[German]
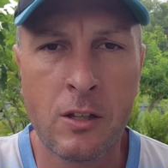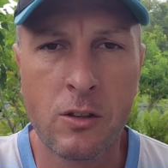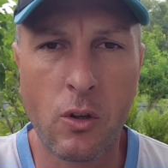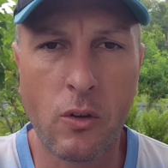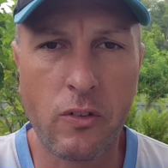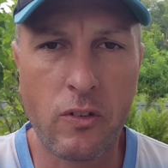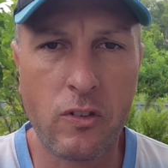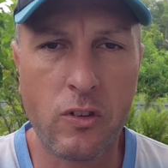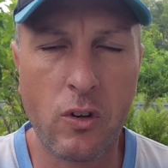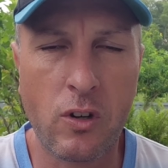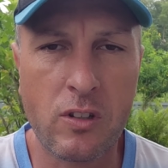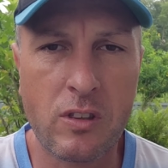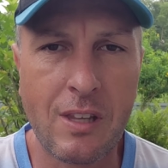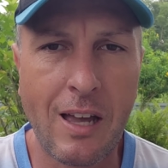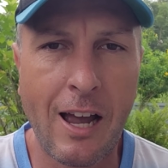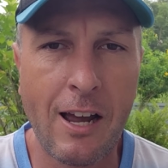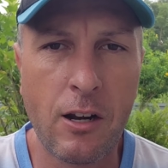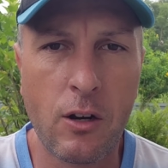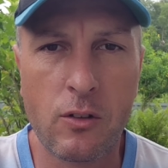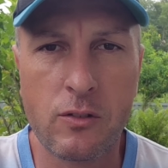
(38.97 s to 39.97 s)
dass es ja in
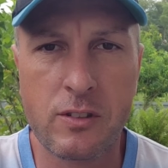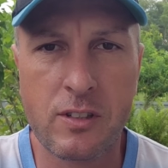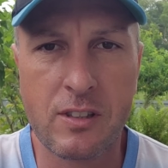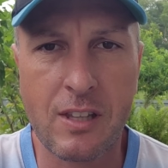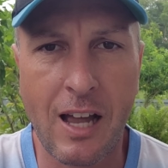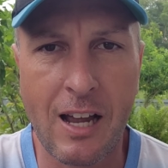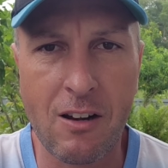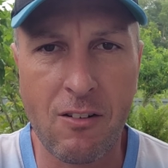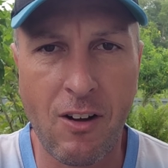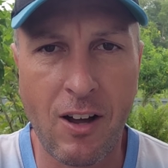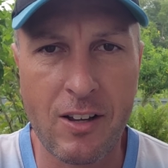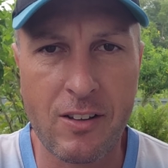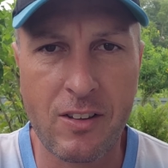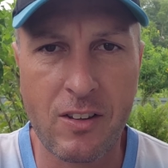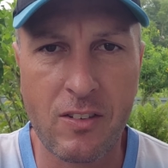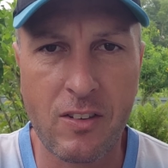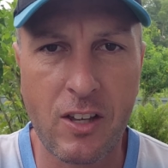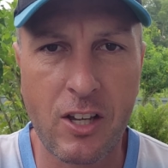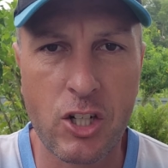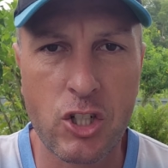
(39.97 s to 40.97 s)
Thailand
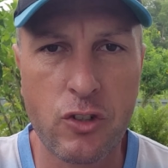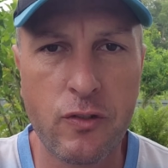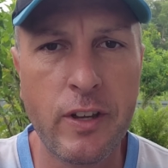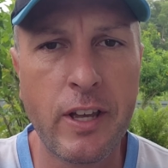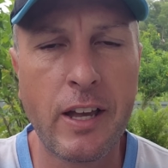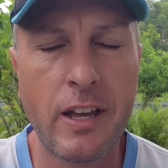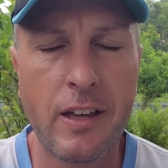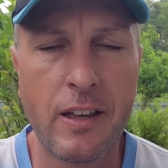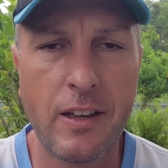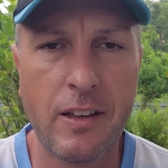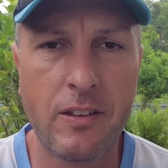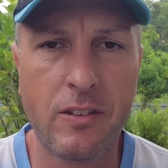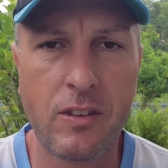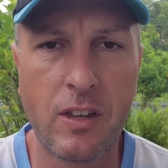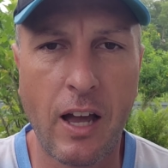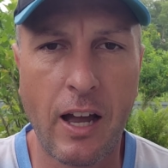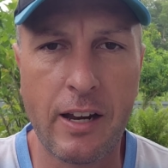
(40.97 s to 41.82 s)
teilweise sehr schwierig ist,